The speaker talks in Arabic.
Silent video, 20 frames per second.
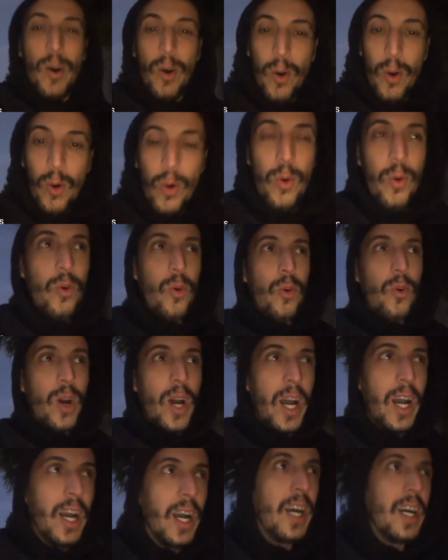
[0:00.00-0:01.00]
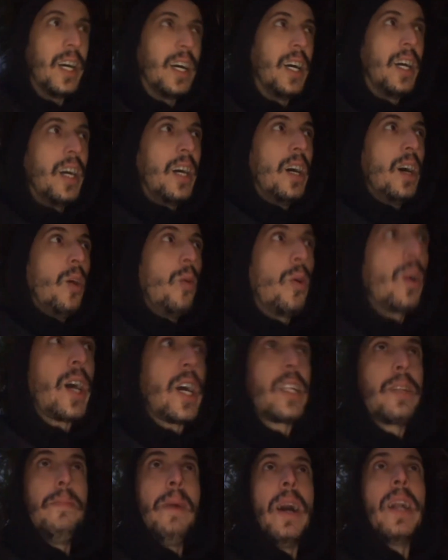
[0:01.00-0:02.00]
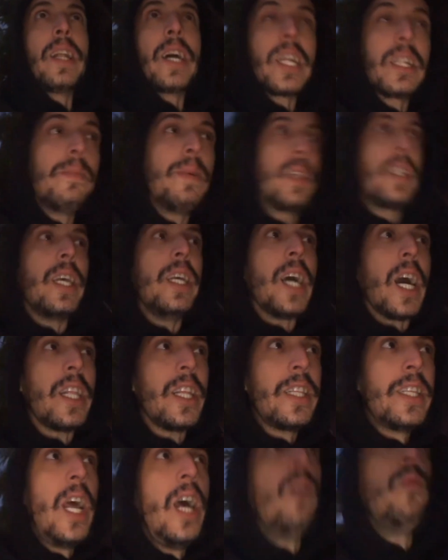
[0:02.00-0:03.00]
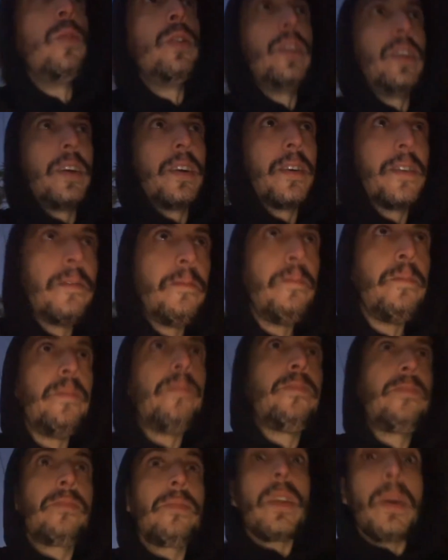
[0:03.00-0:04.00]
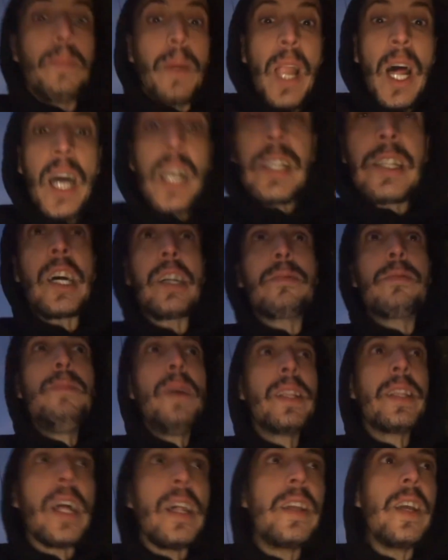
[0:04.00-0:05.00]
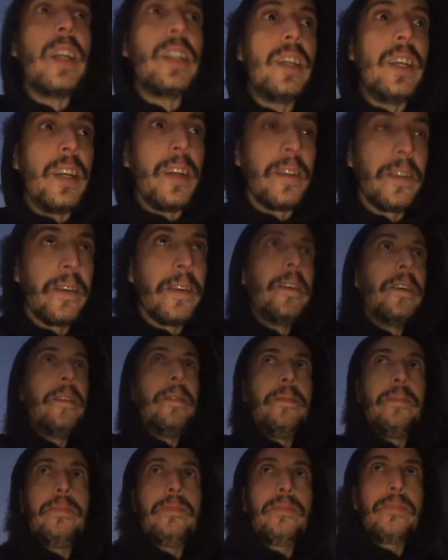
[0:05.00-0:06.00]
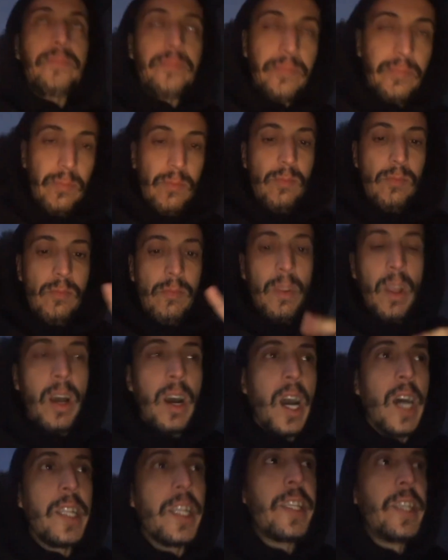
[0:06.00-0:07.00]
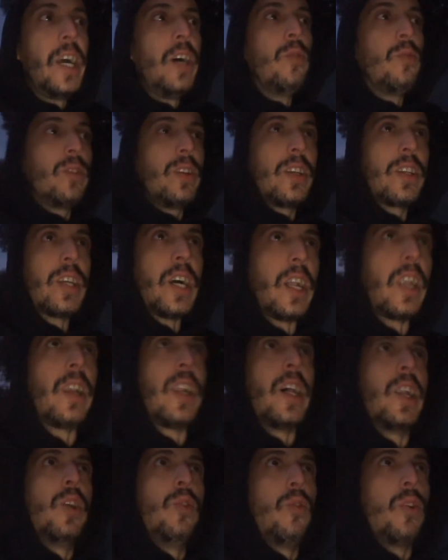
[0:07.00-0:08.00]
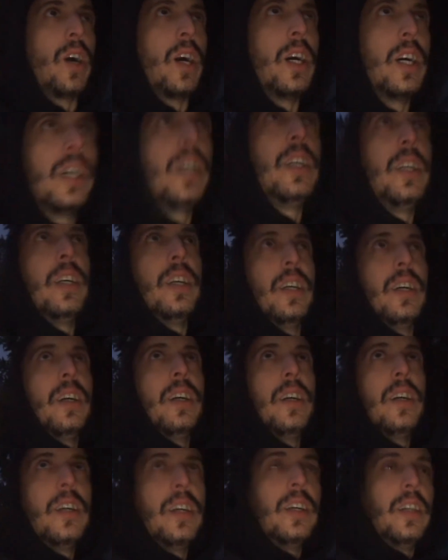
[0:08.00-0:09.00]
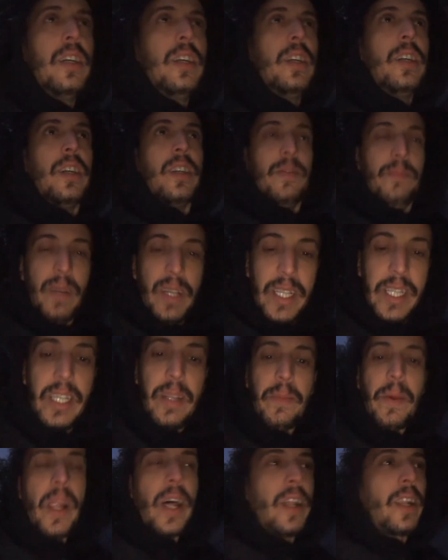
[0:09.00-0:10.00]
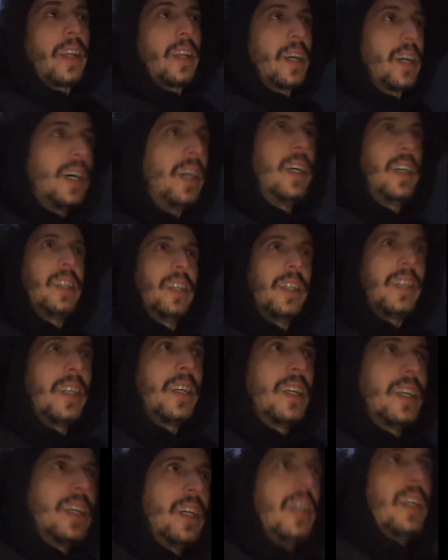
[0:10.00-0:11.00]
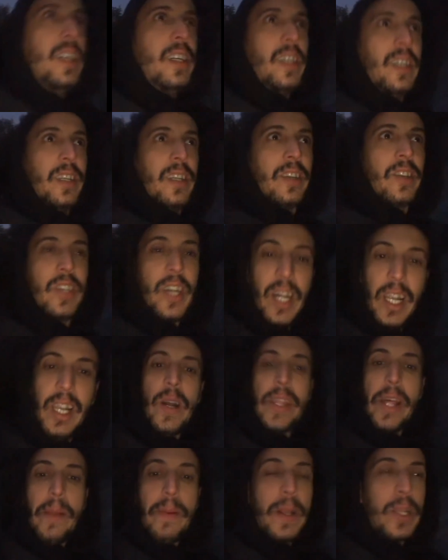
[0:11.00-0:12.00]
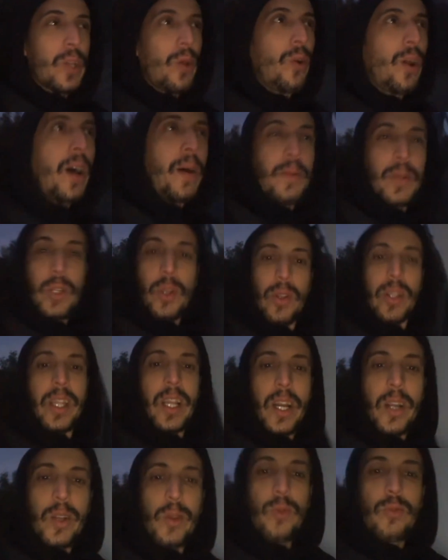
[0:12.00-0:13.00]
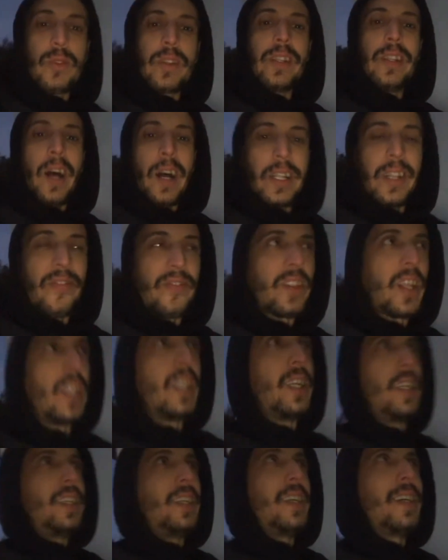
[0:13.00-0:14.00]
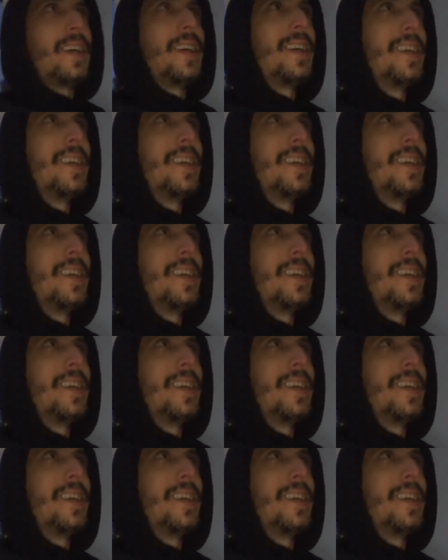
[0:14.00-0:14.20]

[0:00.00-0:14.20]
و والخدمه الخدمه حتى هي غادي تعاوني بلا خاص نخدم مع الطليانيين غادي تعاوني ان شاء الله اللغه مع استمراريه ان شاء الله واحد اربع شهور ولا خمس شهور بقى يوم صنادي في الطاليانيه